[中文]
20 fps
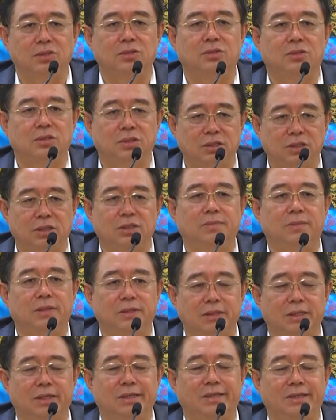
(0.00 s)
这就是清
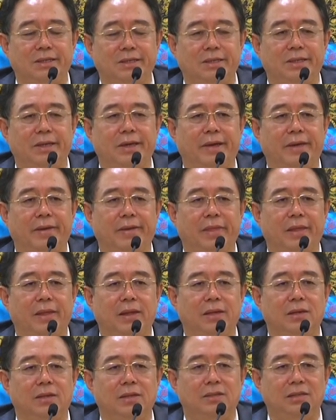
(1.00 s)
明节的意义，
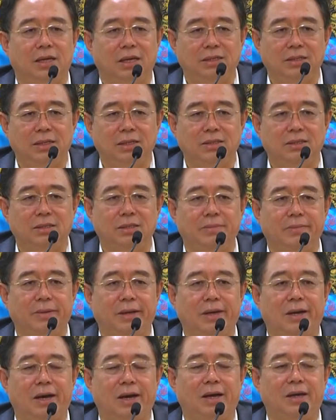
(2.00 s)
天地清
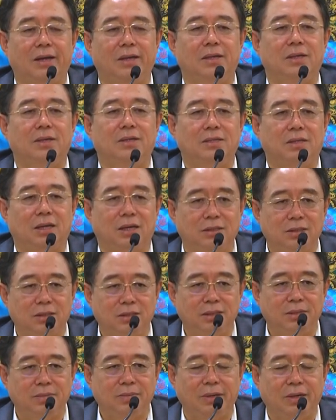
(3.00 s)
明了，
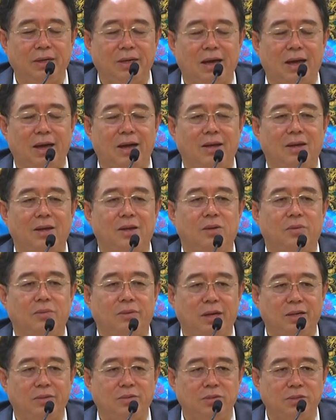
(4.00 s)
人清明了，
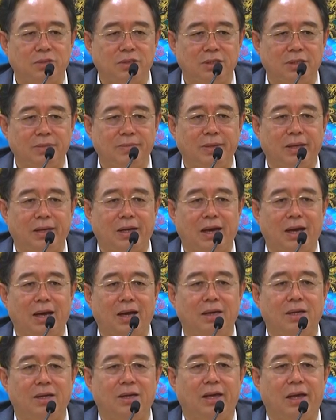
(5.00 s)
万物清明
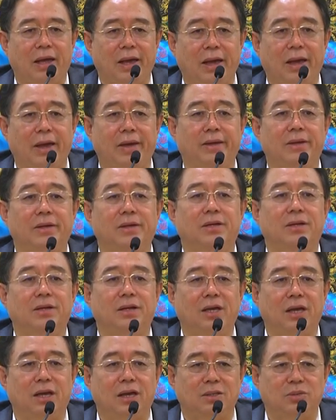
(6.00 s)
了。哎，
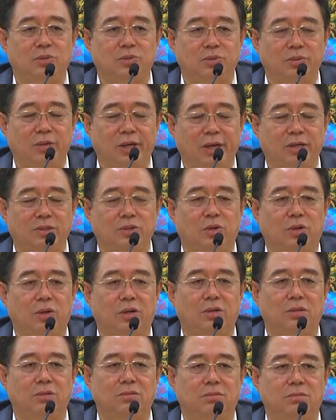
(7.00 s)
列祖列
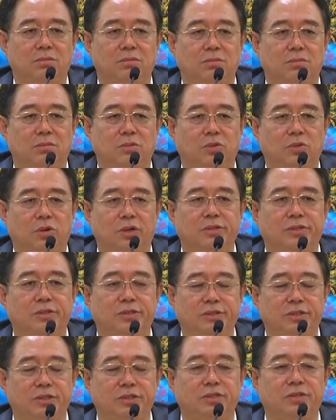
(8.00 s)
宗，过
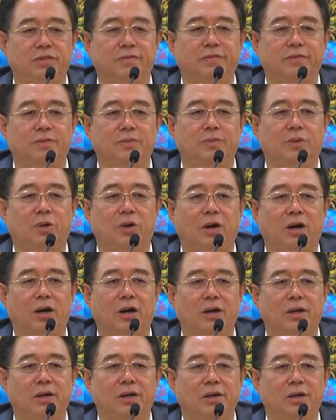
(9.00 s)
去七世父
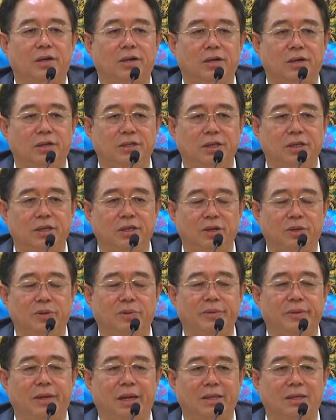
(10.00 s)
母和你
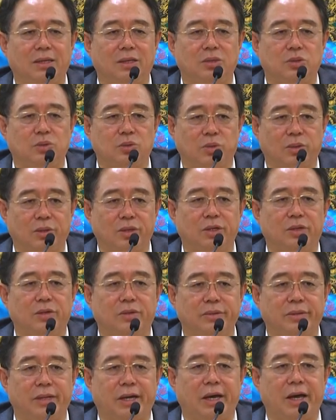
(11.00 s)
有缘的所
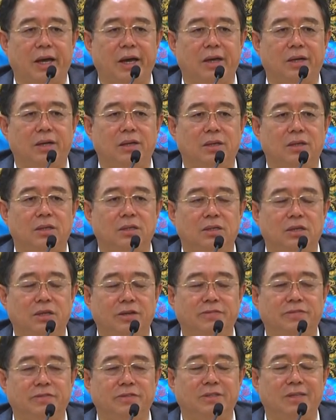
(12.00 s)
有的
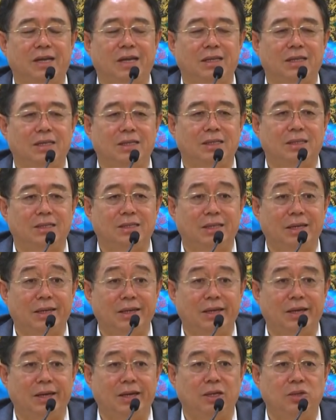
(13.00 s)
依附在你的
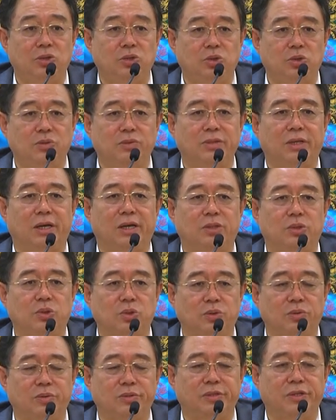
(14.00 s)
DNA 中的
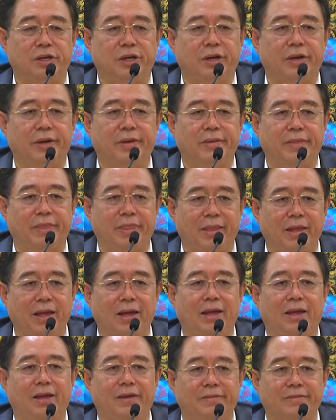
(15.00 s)
众生，
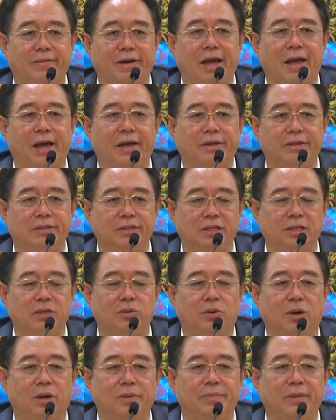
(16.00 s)
内外
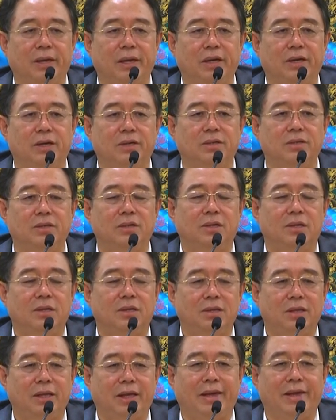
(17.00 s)
皆光明，
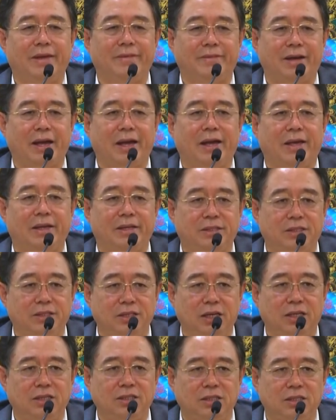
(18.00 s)
内外
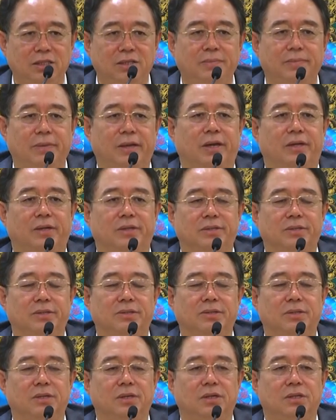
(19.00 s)
皆清明。
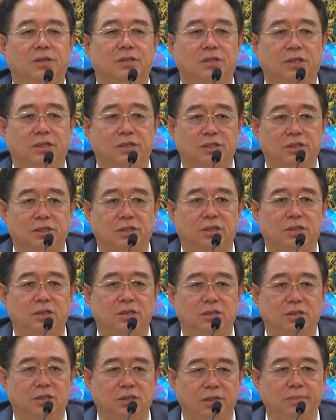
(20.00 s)
这
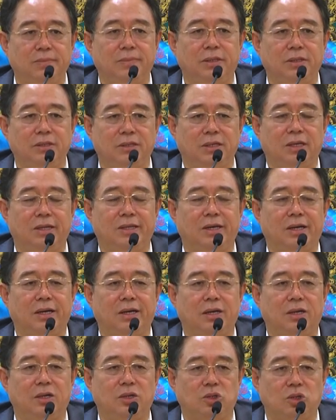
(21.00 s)
是清明节
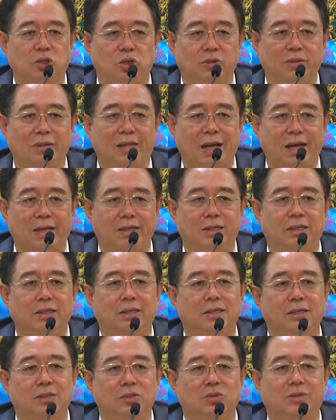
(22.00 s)
的重大
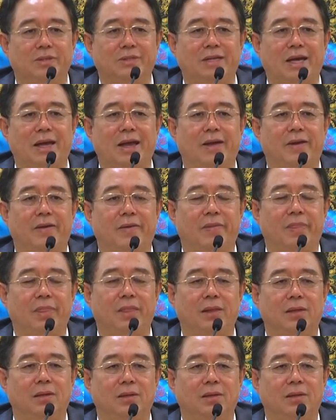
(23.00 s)
意义所在。